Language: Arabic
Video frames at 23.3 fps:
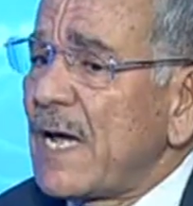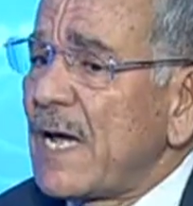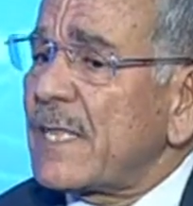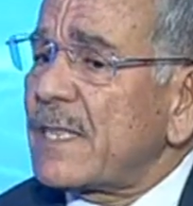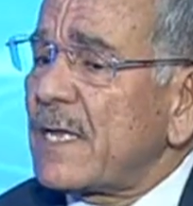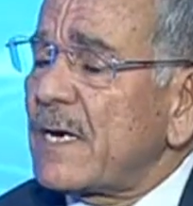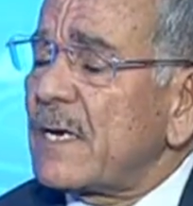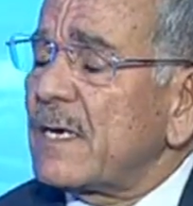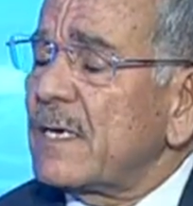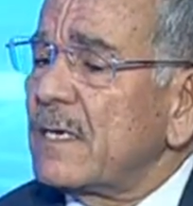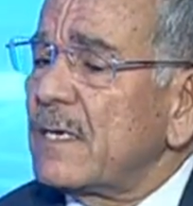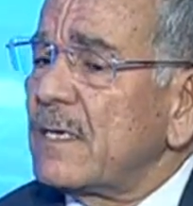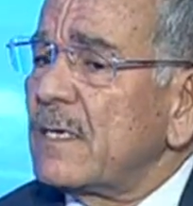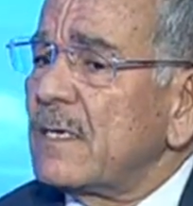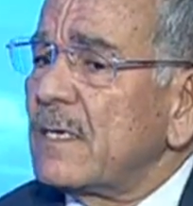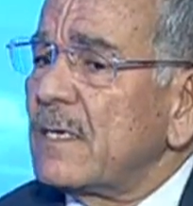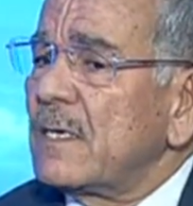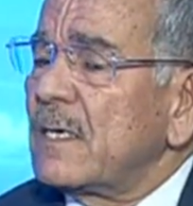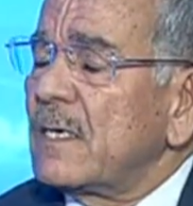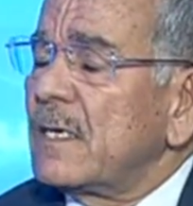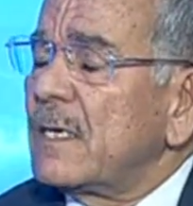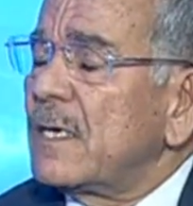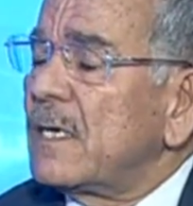أيضا
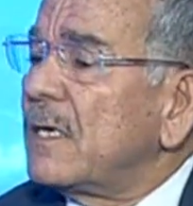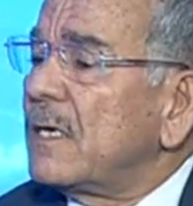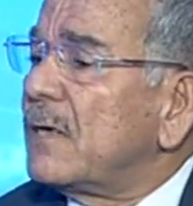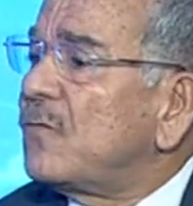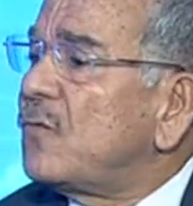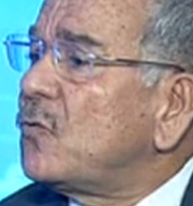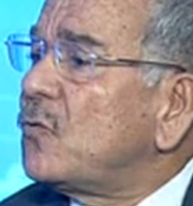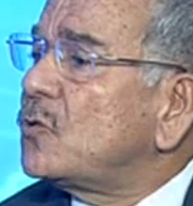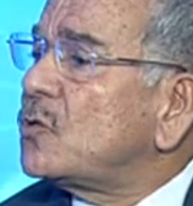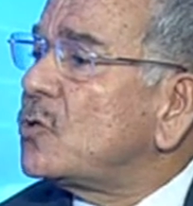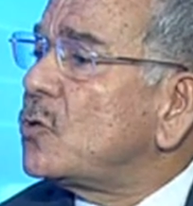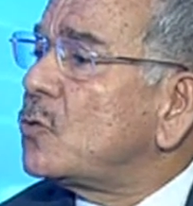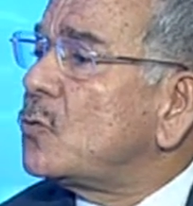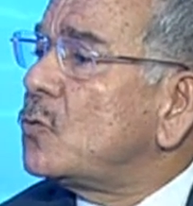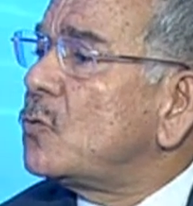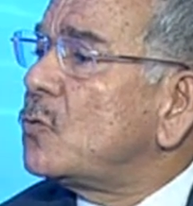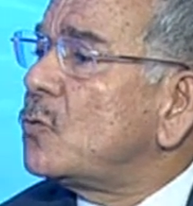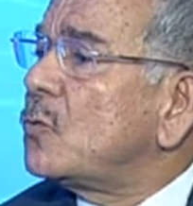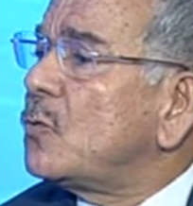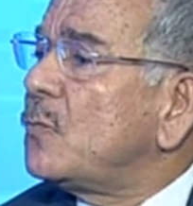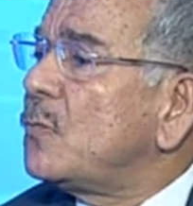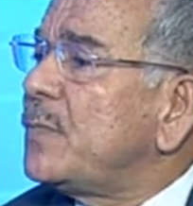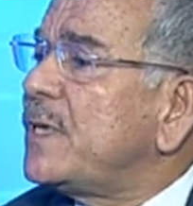
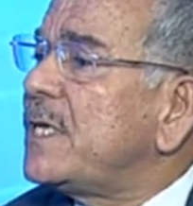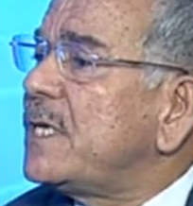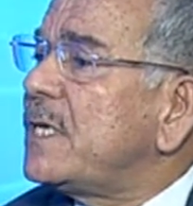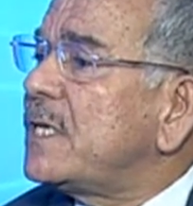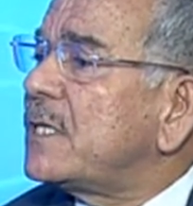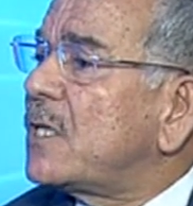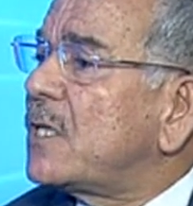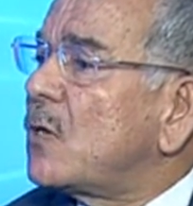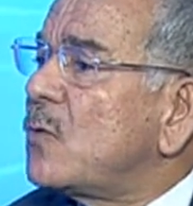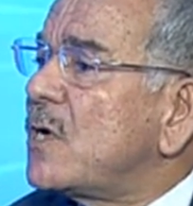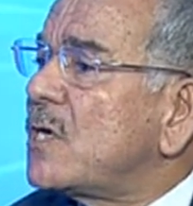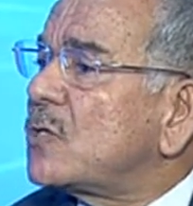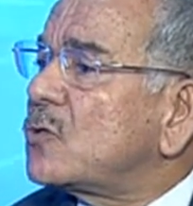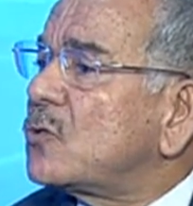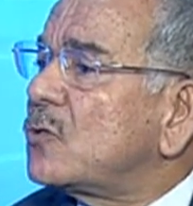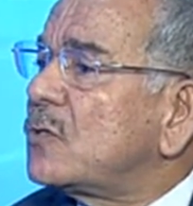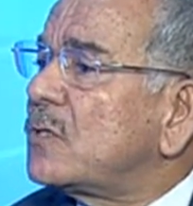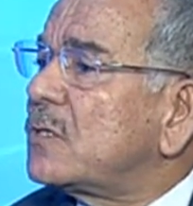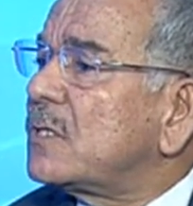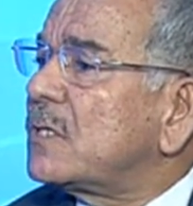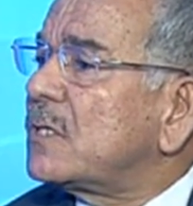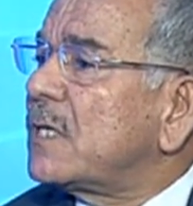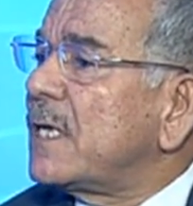فوجئوا بتواجد
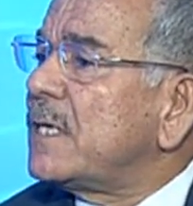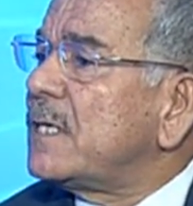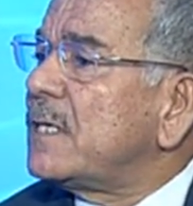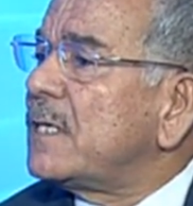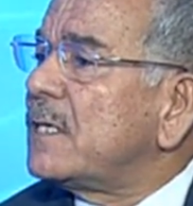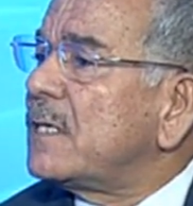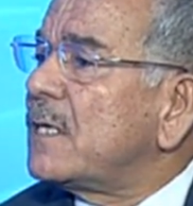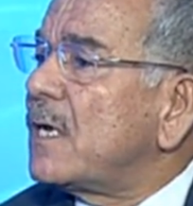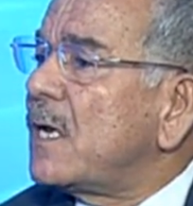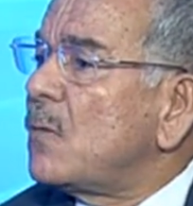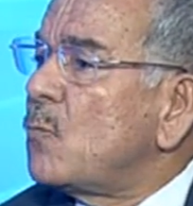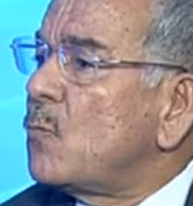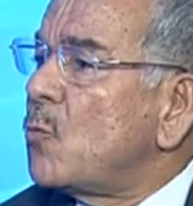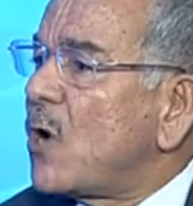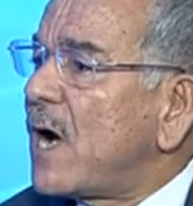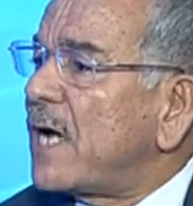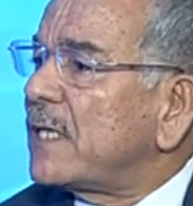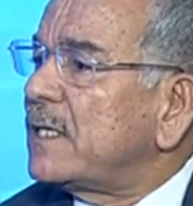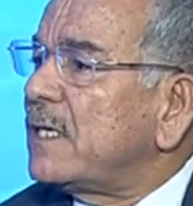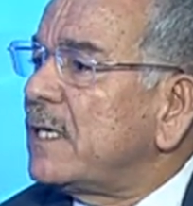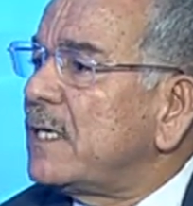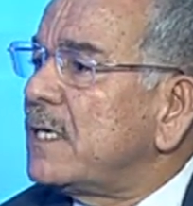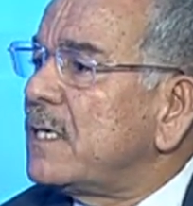يعني
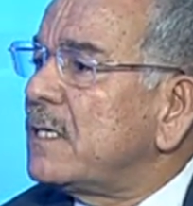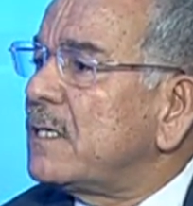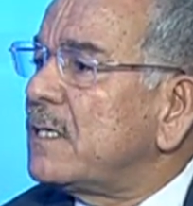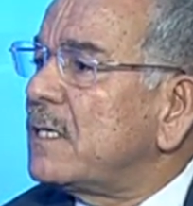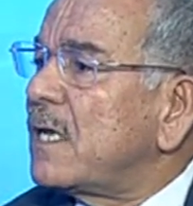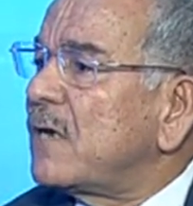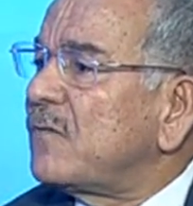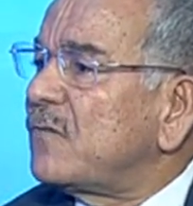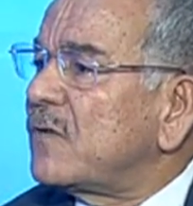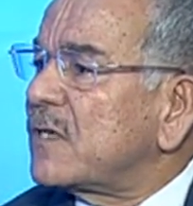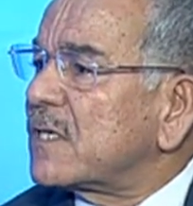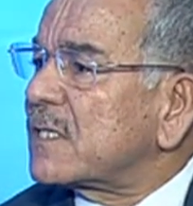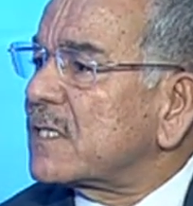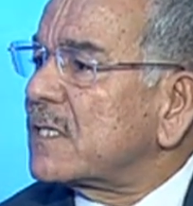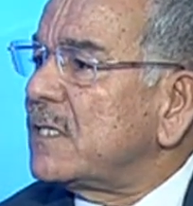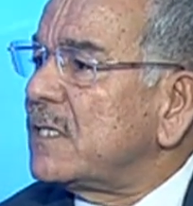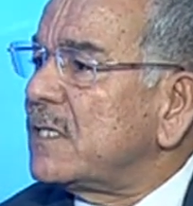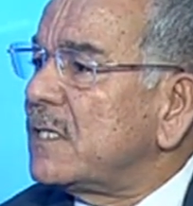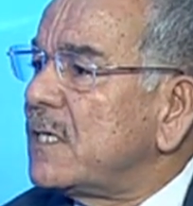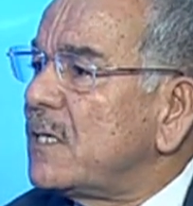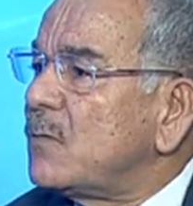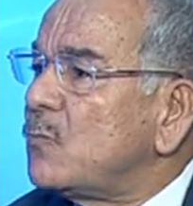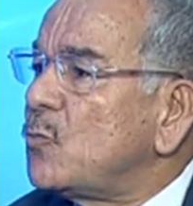المقاتلين
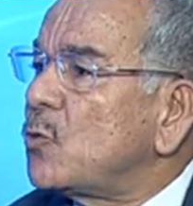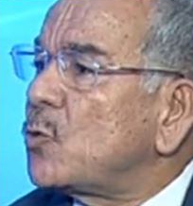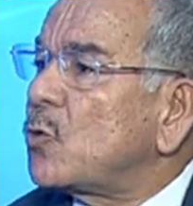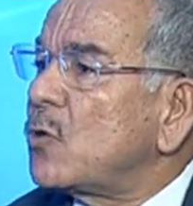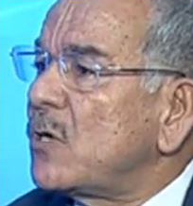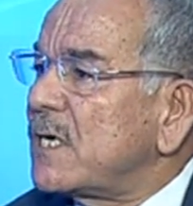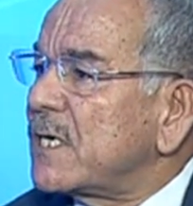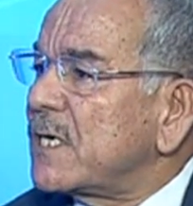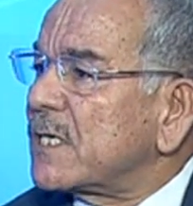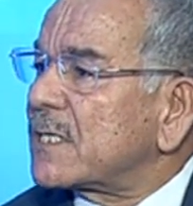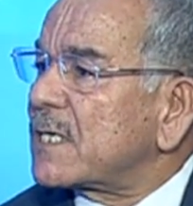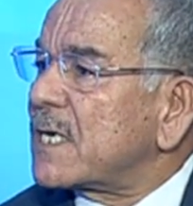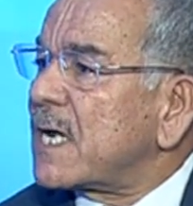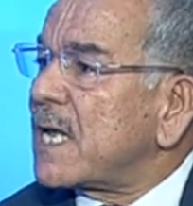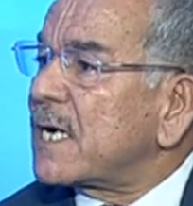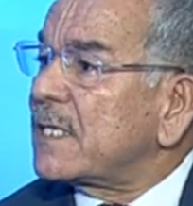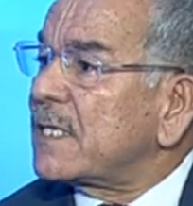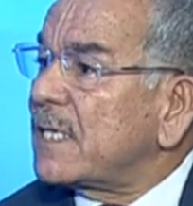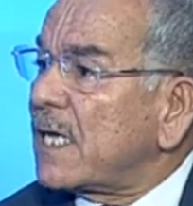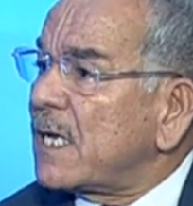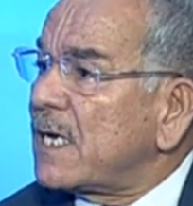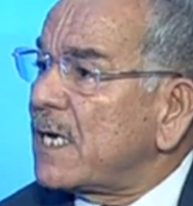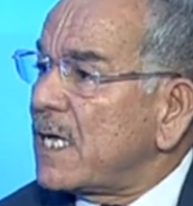الفلسطينيين بكل اصرار
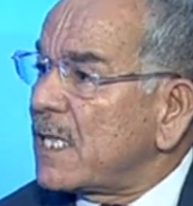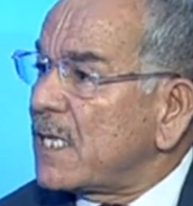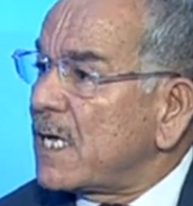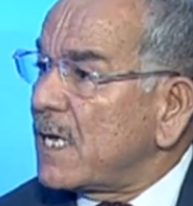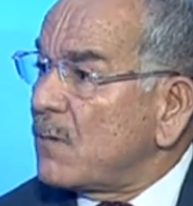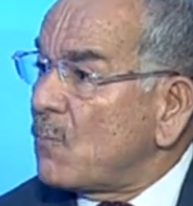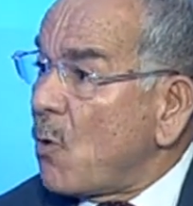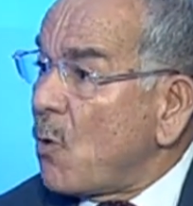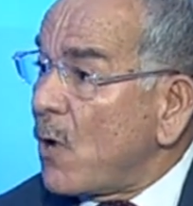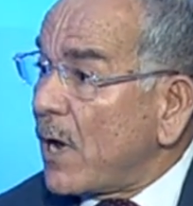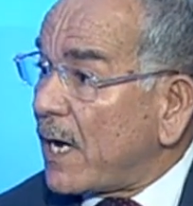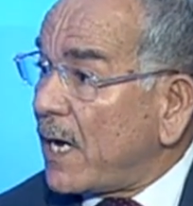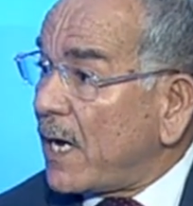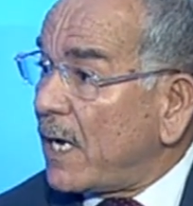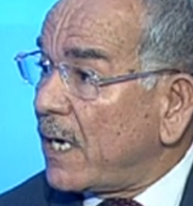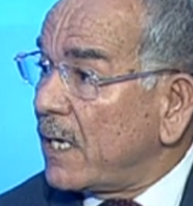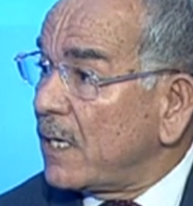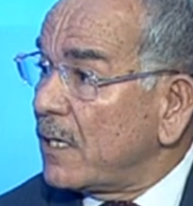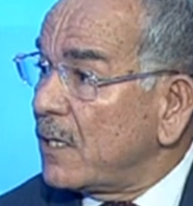داخل هذه المواقع